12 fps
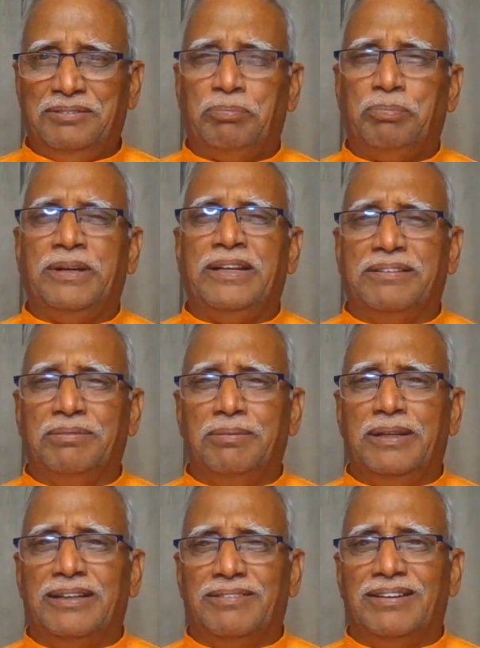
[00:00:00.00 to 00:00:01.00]

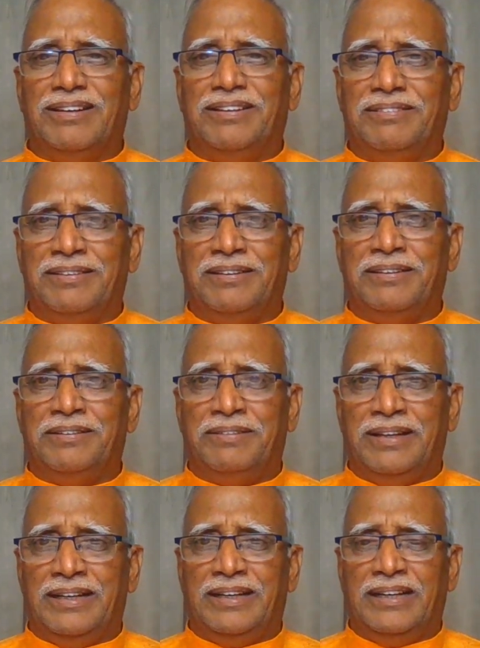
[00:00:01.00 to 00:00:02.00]
విపరీతమైనటువంటి
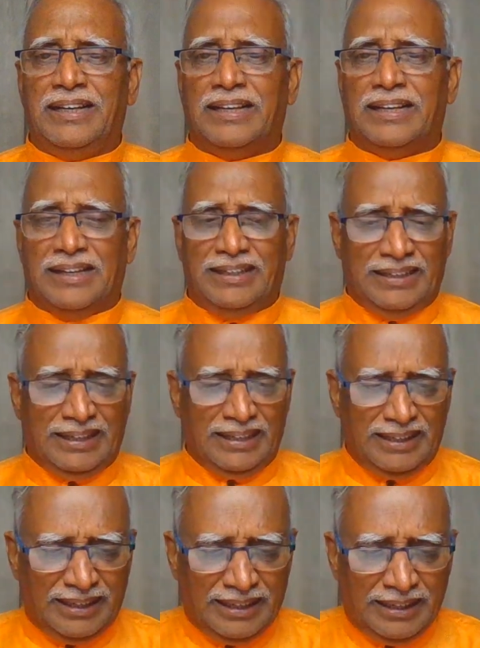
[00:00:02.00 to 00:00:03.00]
వేడిని
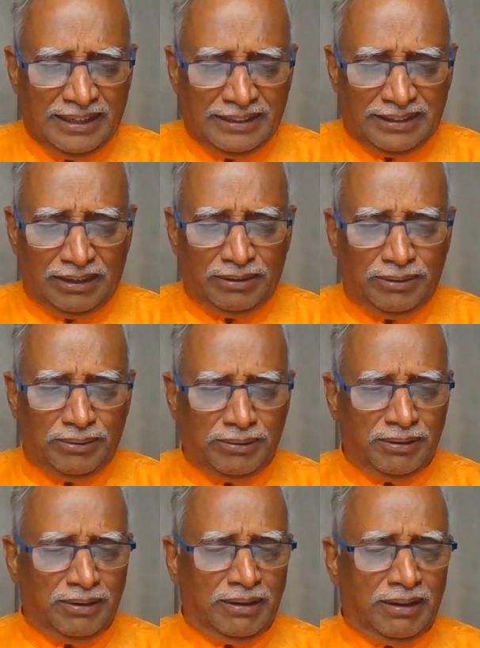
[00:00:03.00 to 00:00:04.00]
హిరణ్యాన్ని తనలో
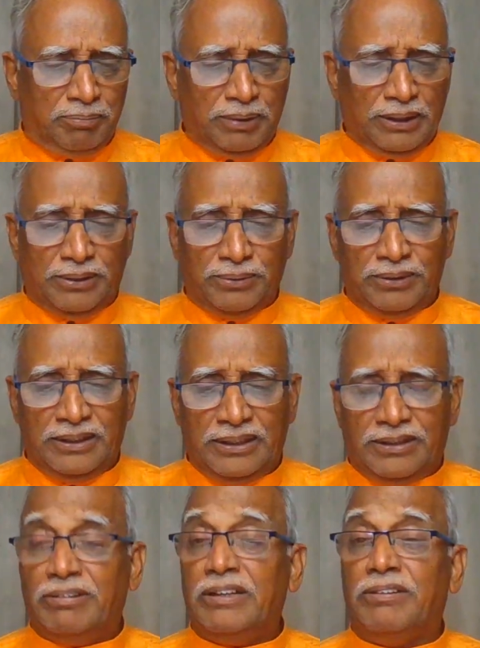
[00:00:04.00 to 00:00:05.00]

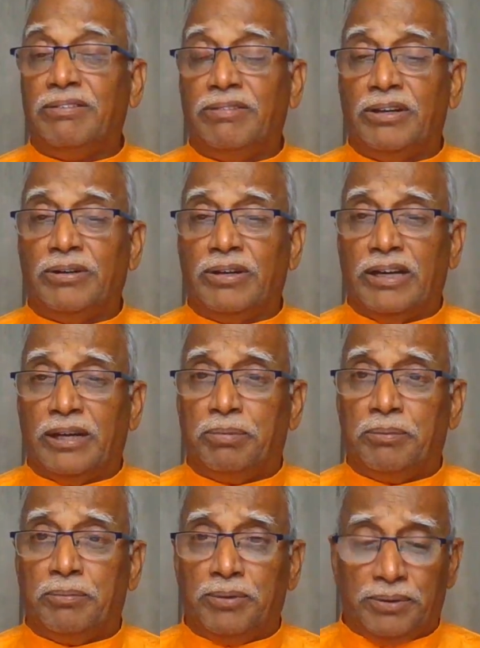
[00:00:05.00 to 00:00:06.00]
పెట్టుకున్నటువంటి వాడు
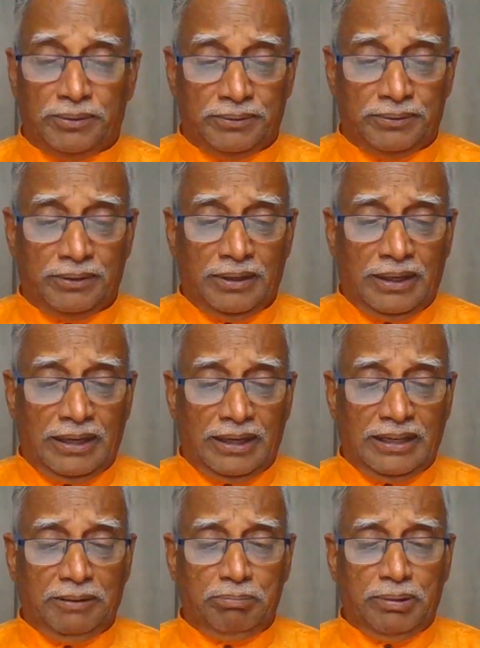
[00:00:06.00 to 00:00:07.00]
గర్భంలోను
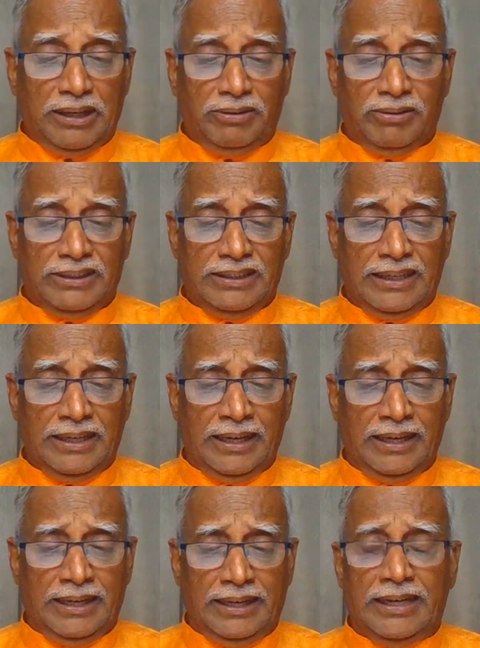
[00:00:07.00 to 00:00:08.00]
అంటే భగవతే
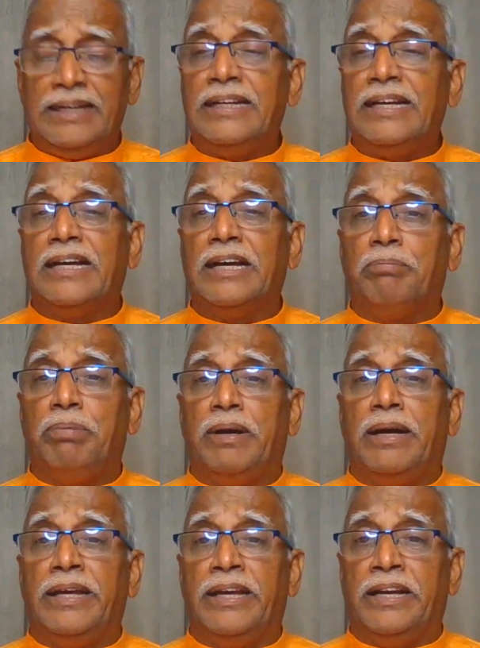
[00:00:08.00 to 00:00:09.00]
హిరణ్య
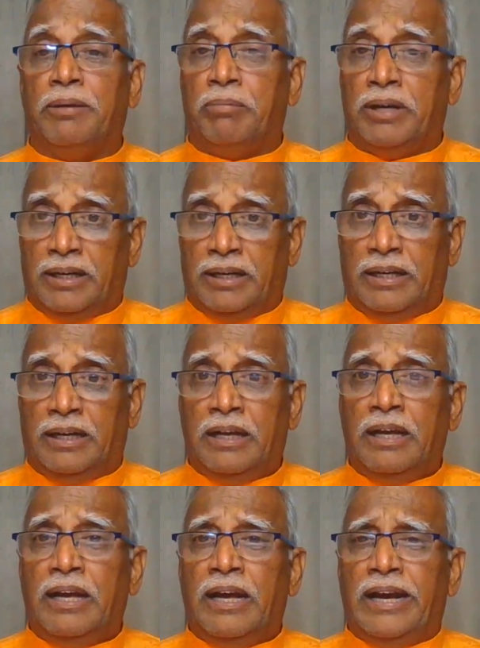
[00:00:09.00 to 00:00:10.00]
గర్భాయ నమ
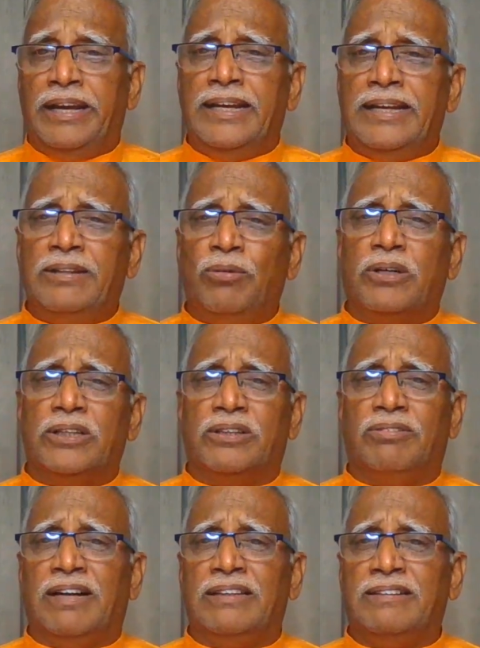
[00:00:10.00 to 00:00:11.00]
అనేది ఒక
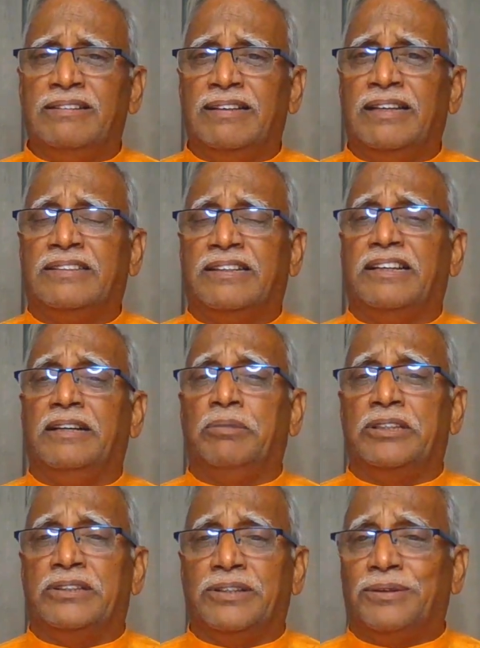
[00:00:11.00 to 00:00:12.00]
ద్వాదశాక్షరి
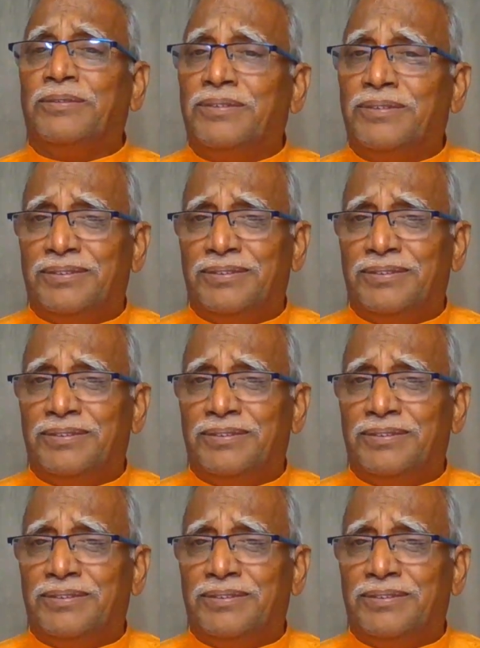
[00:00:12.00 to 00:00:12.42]
మంత్రం